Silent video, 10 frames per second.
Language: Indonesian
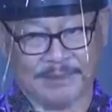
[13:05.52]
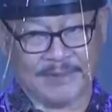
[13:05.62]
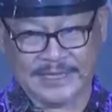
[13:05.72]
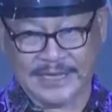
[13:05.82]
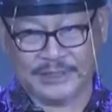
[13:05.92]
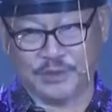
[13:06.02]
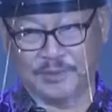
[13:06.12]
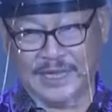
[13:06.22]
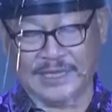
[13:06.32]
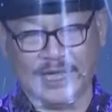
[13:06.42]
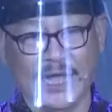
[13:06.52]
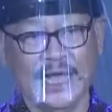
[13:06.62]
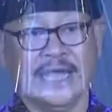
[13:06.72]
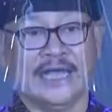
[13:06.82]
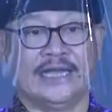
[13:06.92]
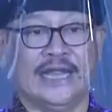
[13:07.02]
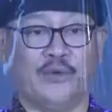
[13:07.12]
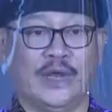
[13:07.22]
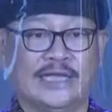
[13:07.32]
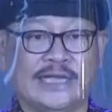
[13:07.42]
nggak banyak jumlahnya
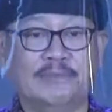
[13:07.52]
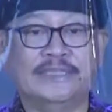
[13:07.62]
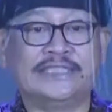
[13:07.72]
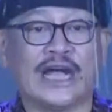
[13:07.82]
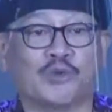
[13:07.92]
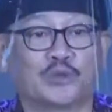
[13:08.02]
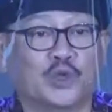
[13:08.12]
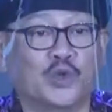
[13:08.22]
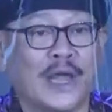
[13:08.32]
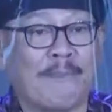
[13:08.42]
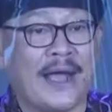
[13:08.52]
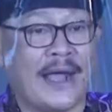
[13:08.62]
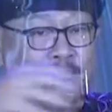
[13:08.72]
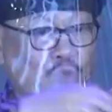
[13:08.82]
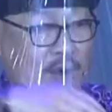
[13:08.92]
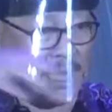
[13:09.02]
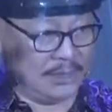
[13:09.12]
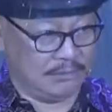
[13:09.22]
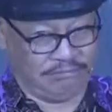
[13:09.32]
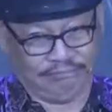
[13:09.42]
dan wilayah saya mencakup seluruh lapangan
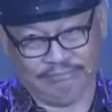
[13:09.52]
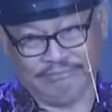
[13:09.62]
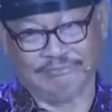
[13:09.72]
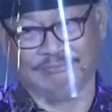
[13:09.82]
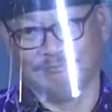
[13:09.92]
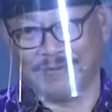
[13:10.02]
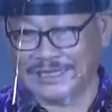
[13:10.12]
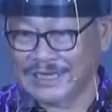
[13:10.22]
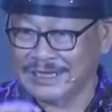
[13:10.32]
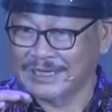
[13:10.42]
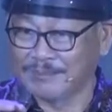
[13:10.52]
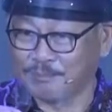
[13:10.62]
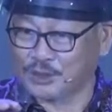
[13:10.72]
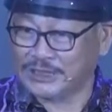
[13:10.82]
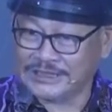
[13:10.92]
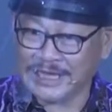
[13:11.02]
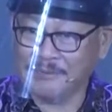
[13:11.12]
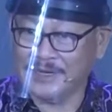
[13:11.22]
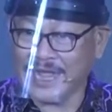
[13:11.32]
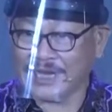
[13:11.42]
bola itu. Berarti
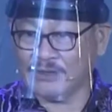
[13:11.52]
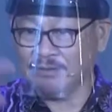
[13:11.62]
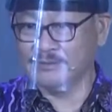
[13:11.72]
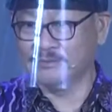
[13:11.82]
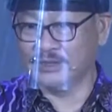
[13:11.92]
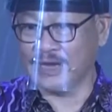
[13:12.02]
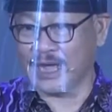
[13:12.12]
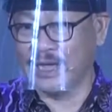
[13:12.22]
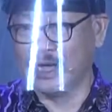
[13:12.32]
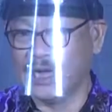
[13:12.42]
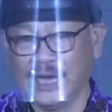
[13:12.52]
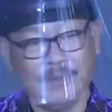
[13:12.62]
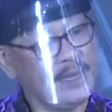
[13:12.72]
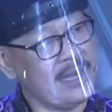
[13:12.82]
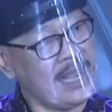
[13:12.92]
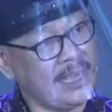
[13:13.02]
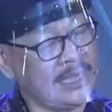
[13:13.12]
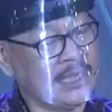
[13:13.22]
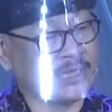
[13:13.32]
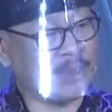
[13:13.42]
posisinya lebih naik dong, betul nggak? Lebih
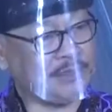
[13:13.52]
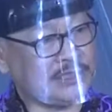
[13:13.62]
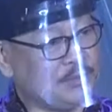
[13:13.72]
naik. Tapi